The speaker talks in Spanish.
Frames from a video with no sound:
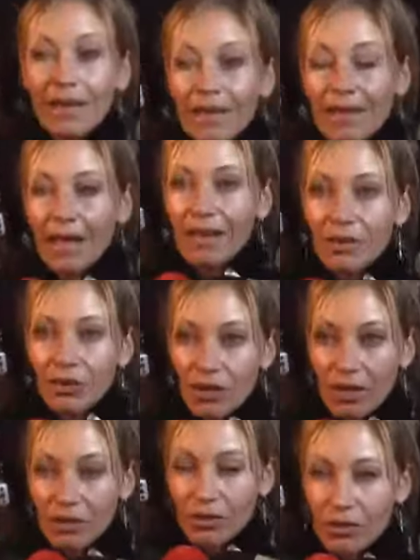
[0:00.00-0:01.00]
detrás de todo
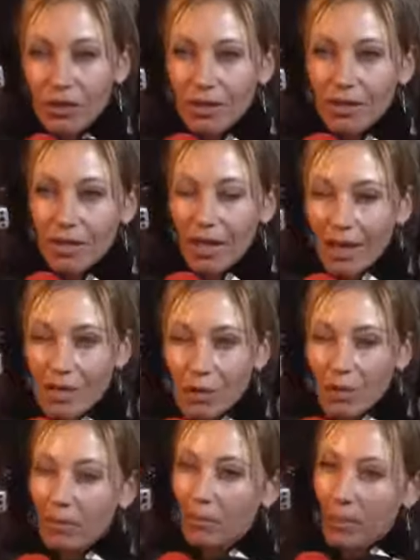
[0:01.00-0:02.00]
esto, gente que ha hecho
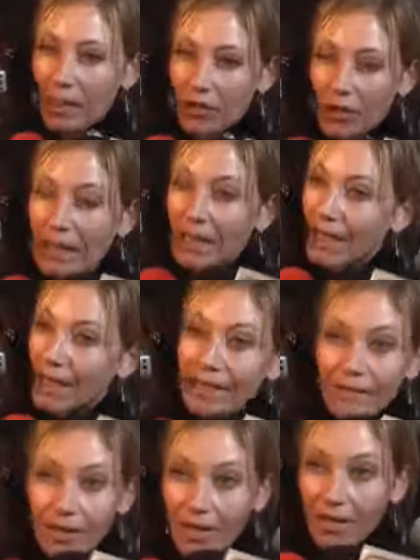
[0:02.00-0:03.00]
un empeño
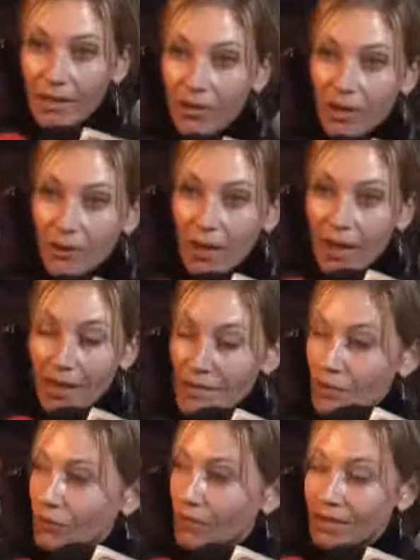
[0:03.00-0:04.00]
increíble, creo que ha
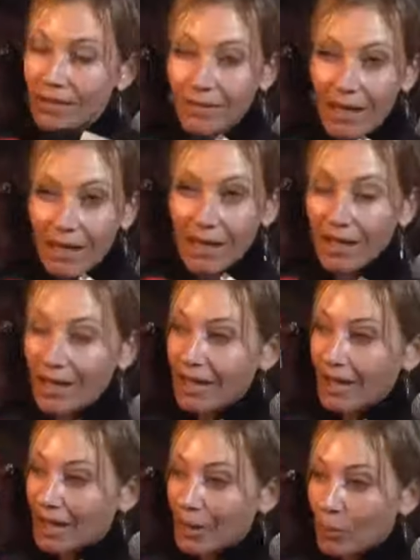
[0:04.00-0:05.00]
sido un festival
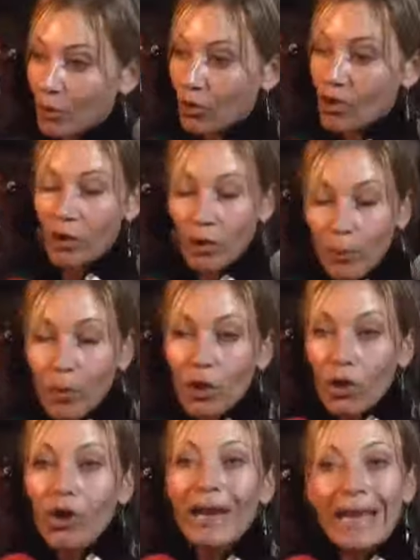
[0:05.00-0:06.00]
por lo que yo he
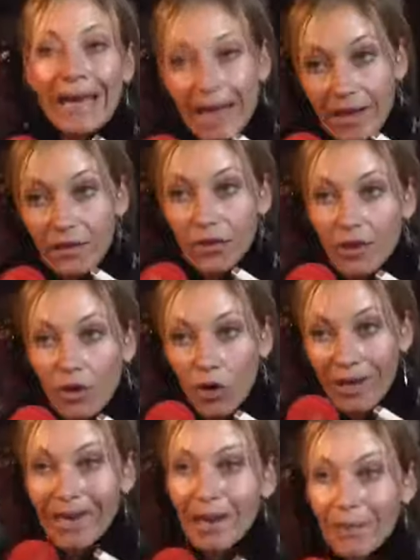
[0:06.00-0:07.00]
podido leer
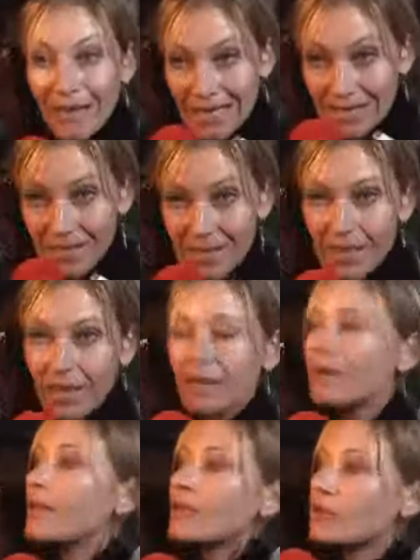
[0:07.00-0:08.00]
hoy, en la prensa
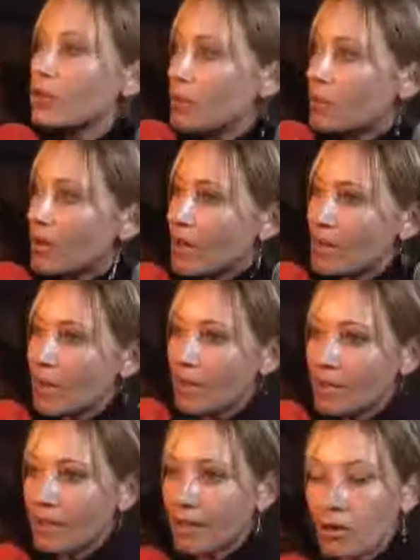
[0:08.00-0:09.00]
y en todos los programas,
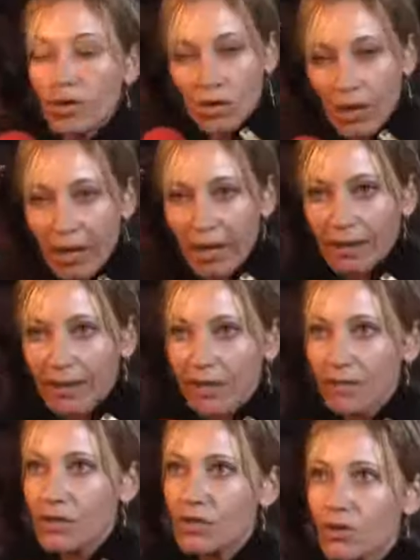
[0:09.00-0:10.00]
en otros canales de
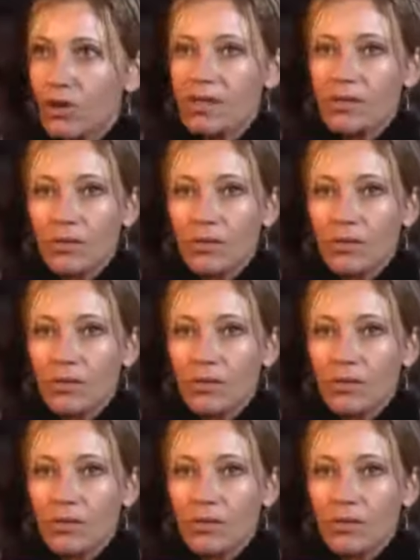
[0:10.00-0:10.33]
televisión, que ha